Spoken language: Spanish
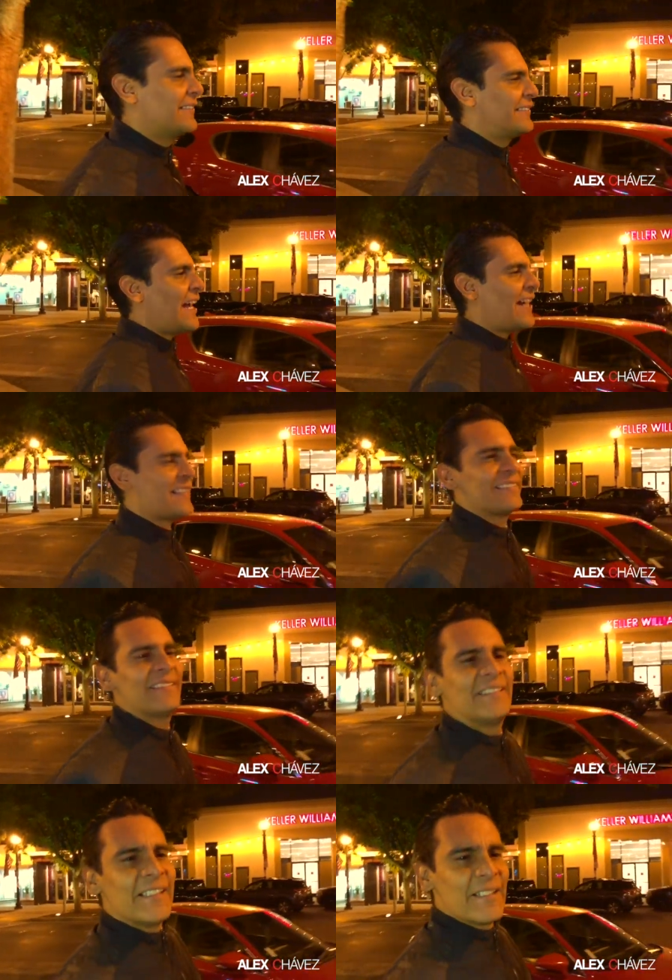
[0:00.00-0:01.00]
Ya.
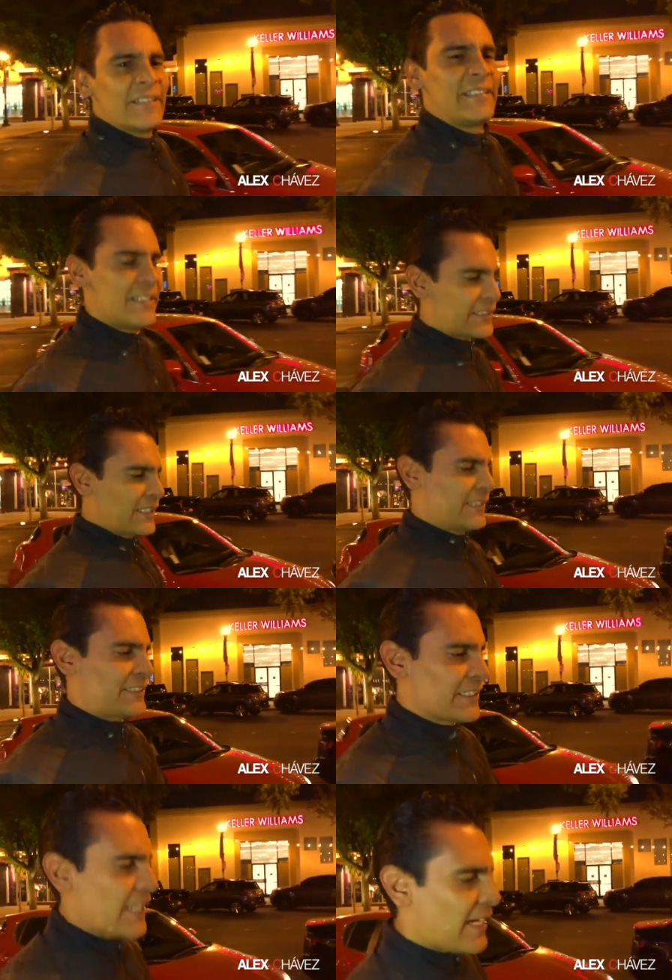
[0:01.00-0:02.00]
Tienes que
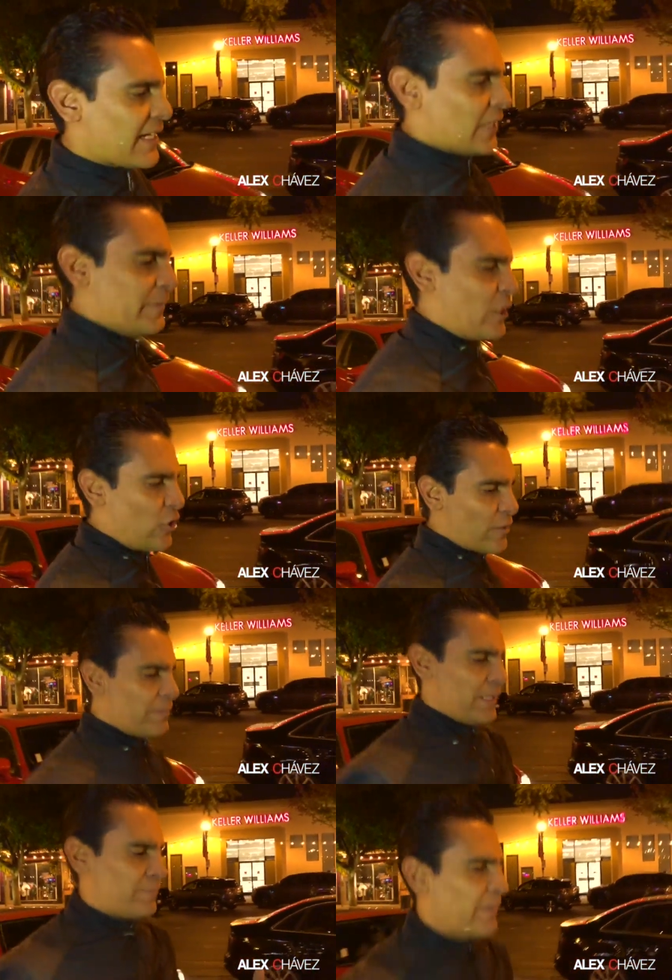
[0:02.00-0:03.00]
destinar a lo mejor
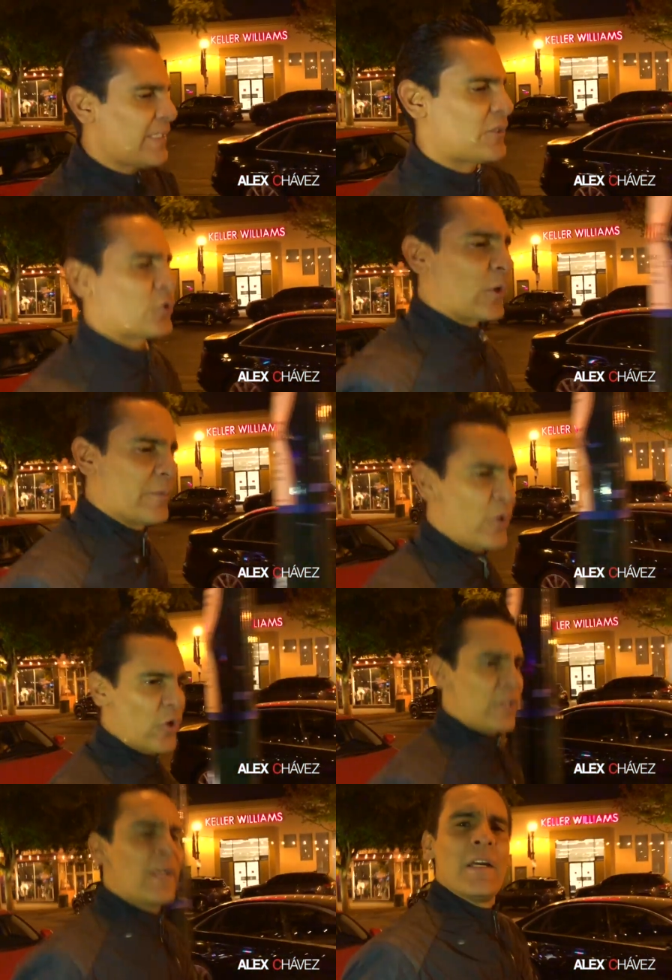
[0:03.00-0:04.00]
mil pesos o a lo
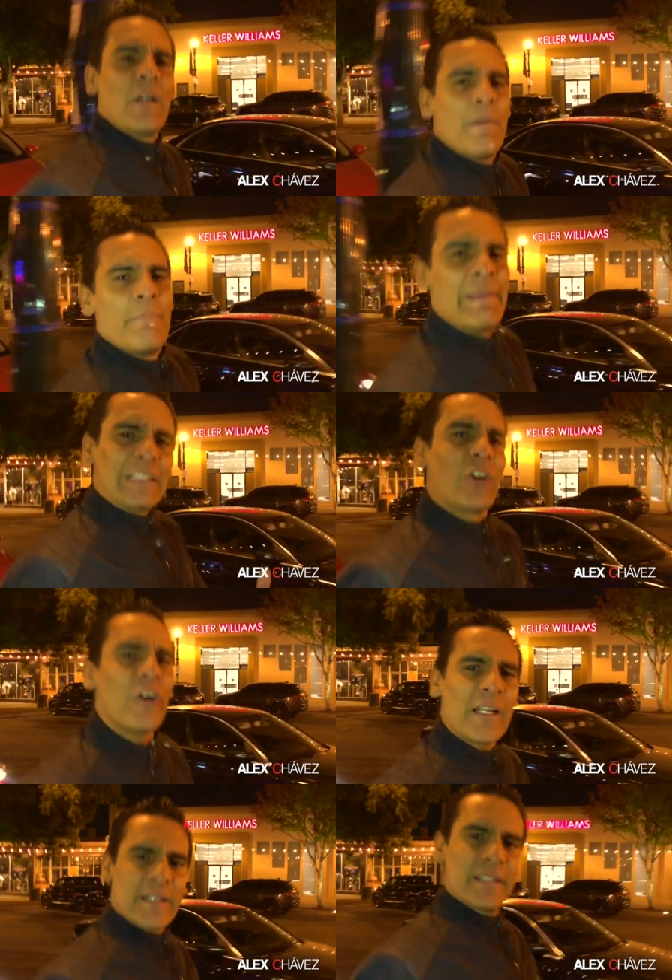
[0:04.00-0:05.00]
mejor mil
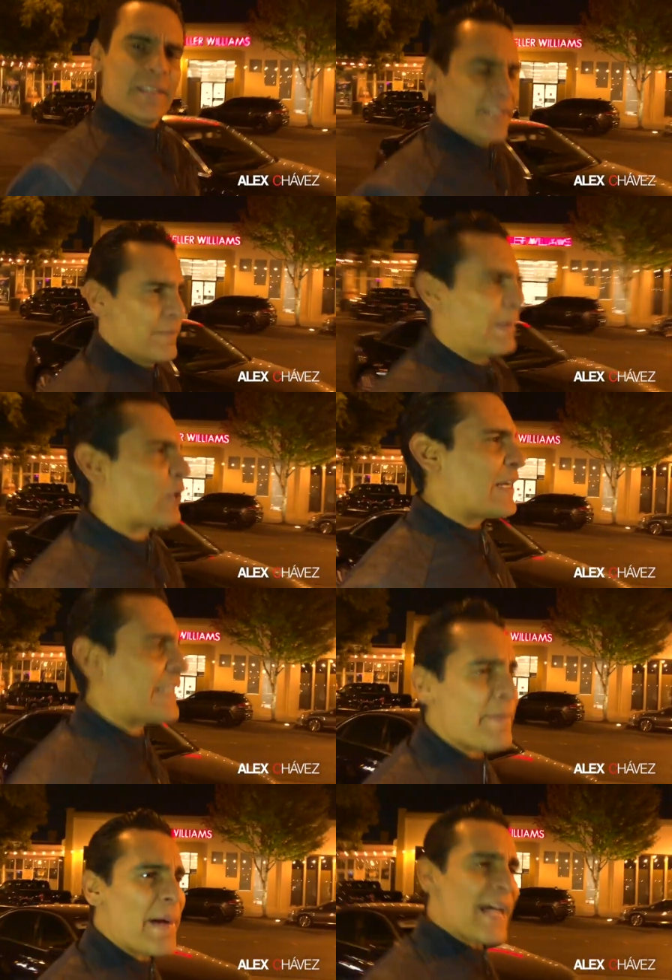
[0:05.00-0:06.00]
dólares, pero
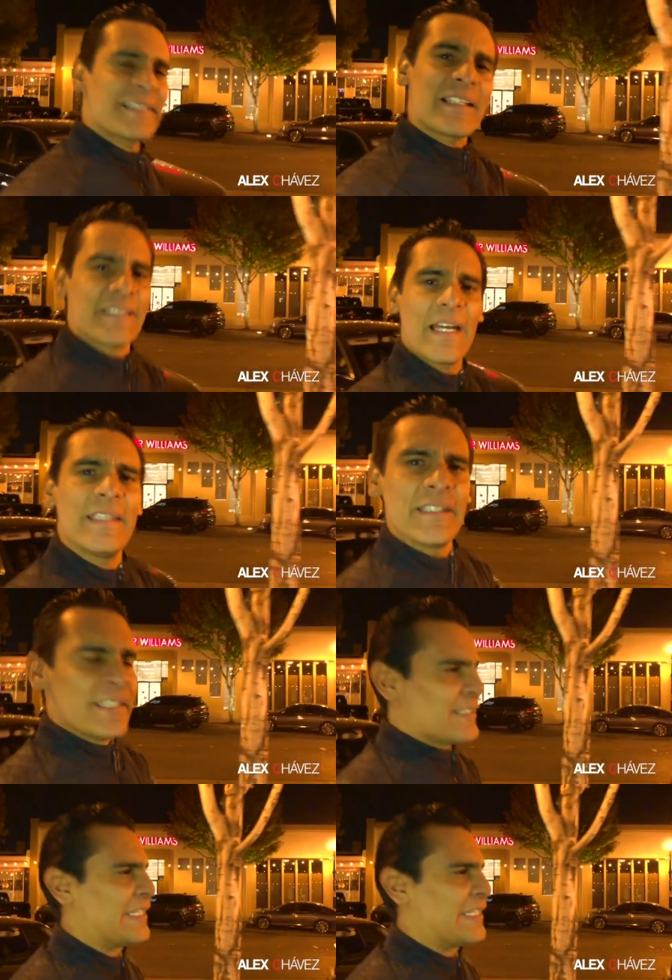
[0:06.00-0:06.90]
nada más hasta ahí.